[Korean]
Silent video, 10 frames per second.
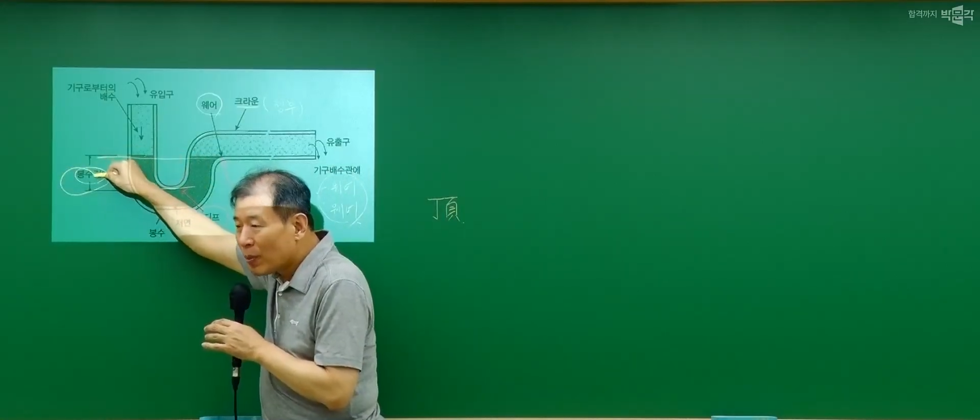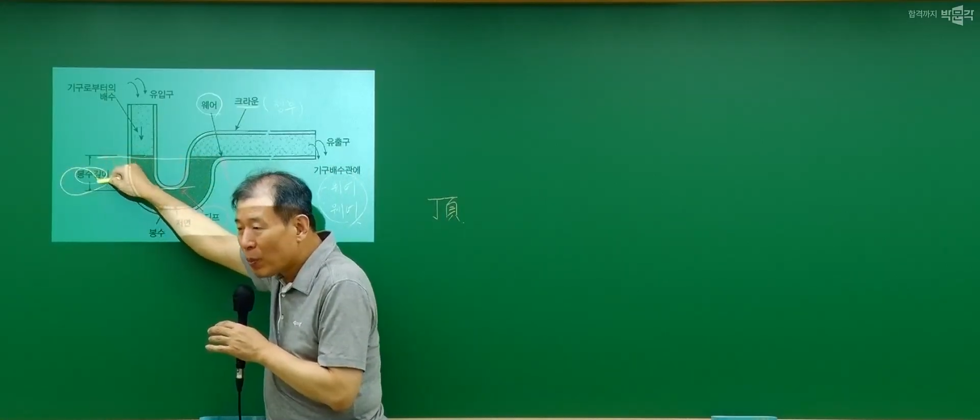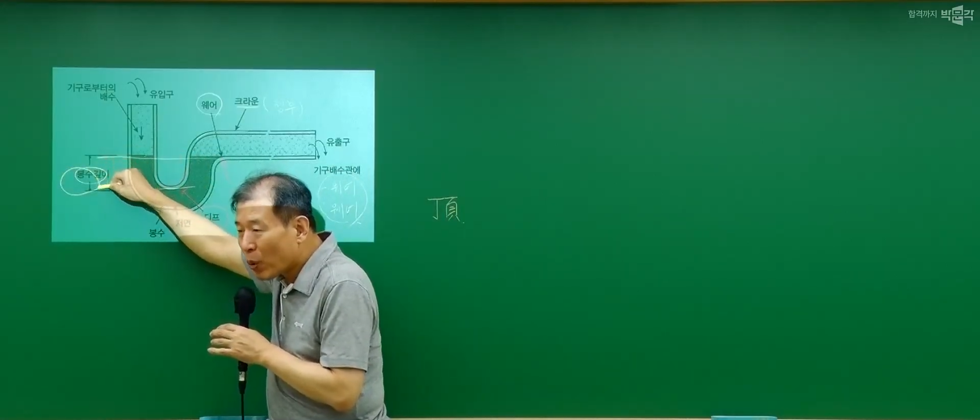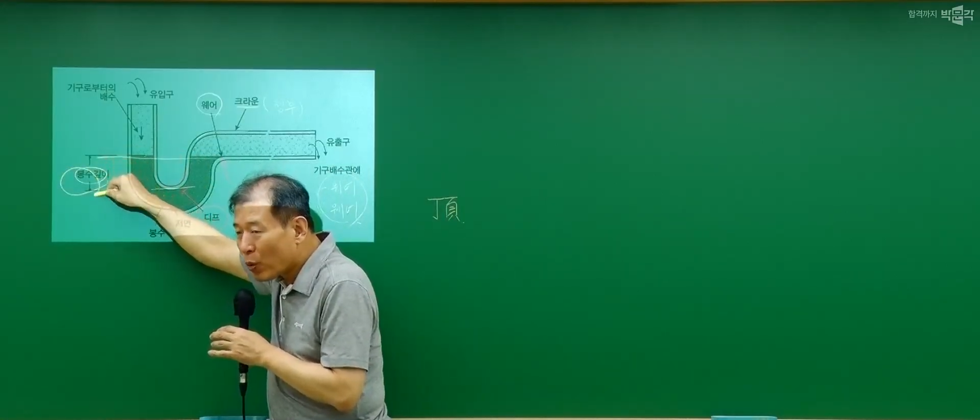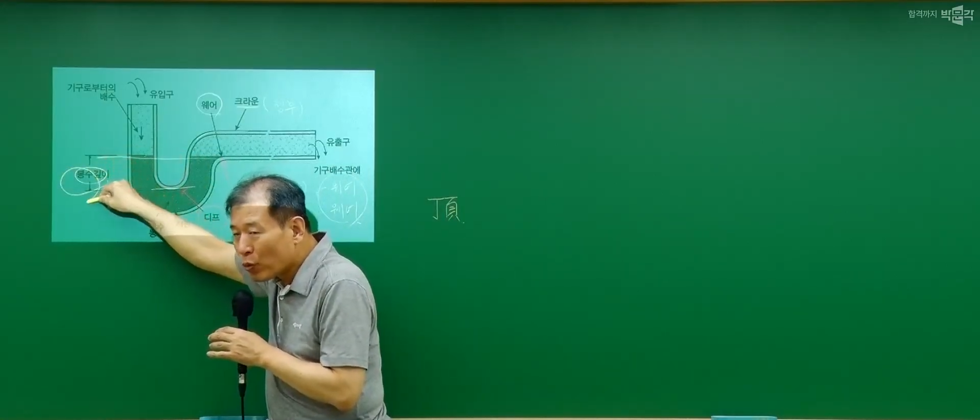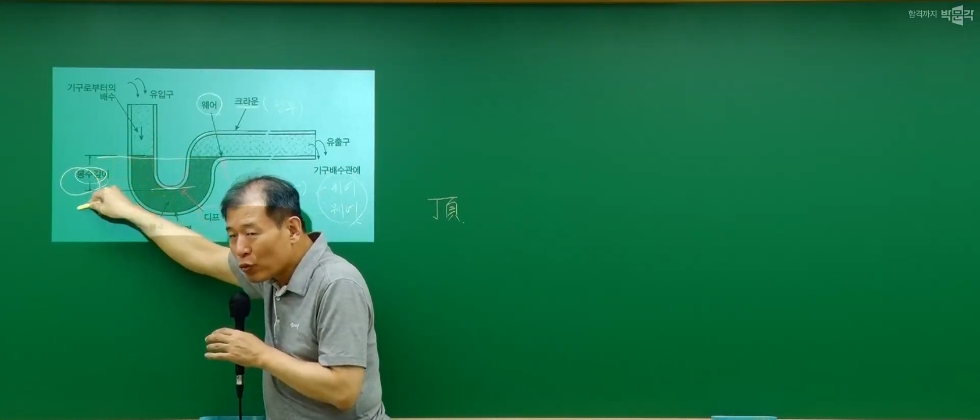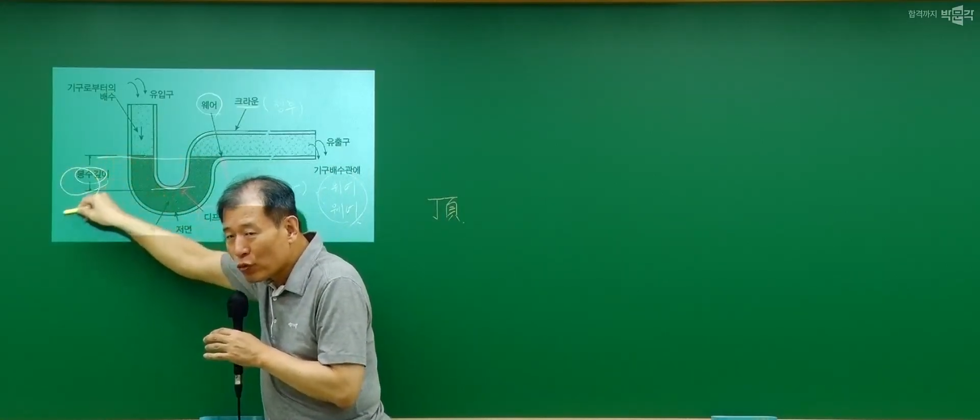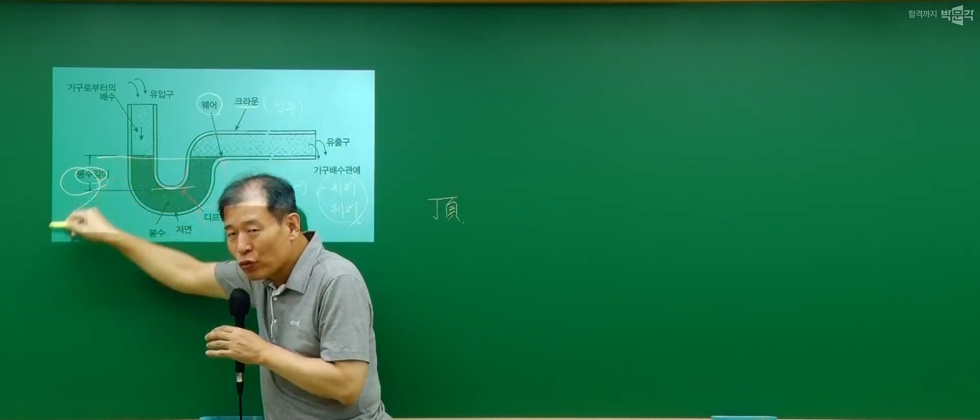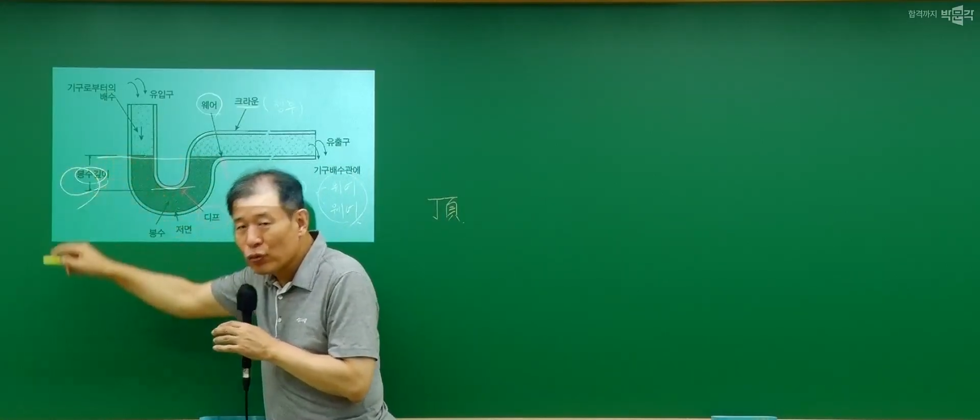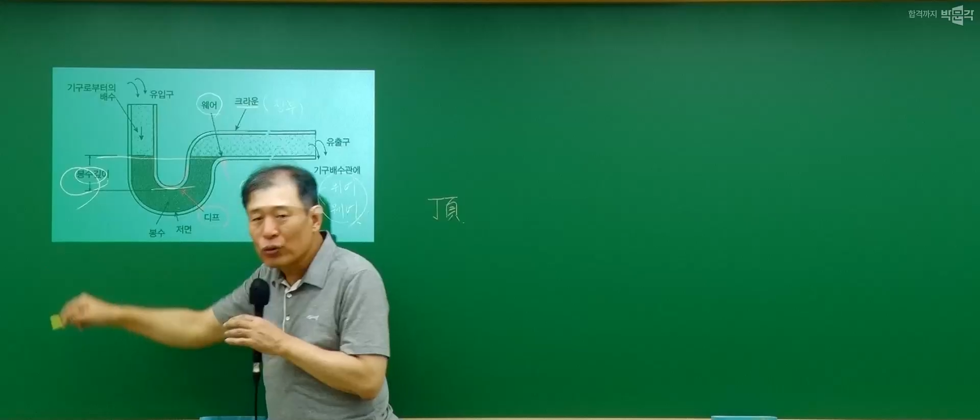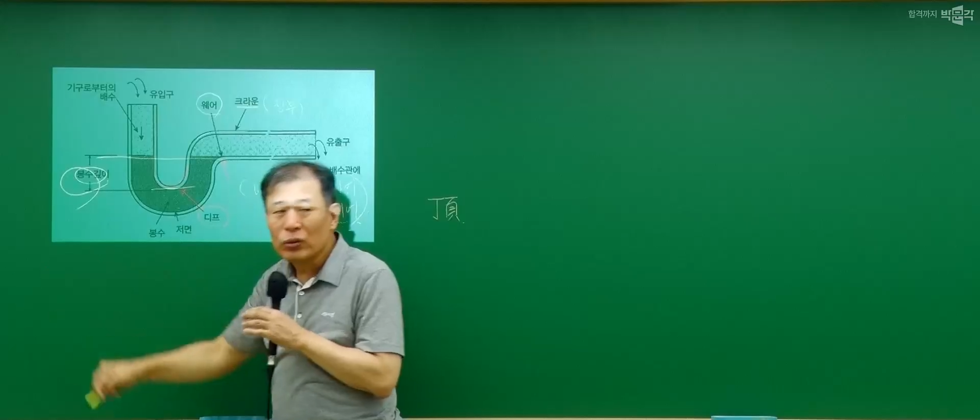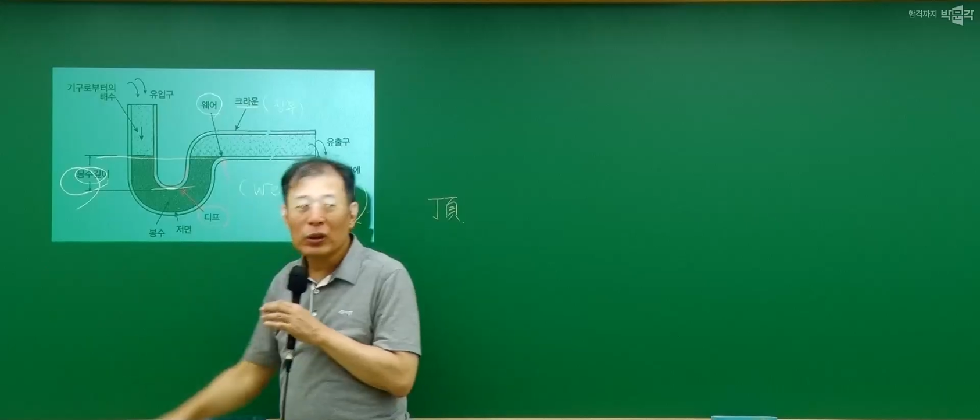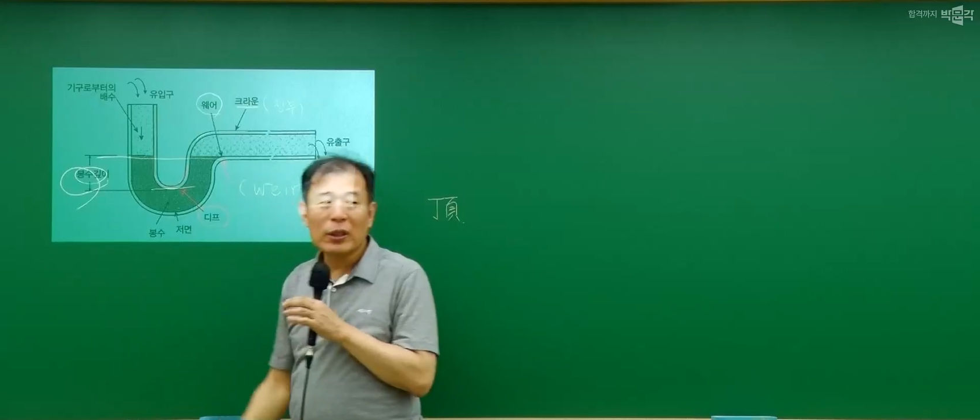봉수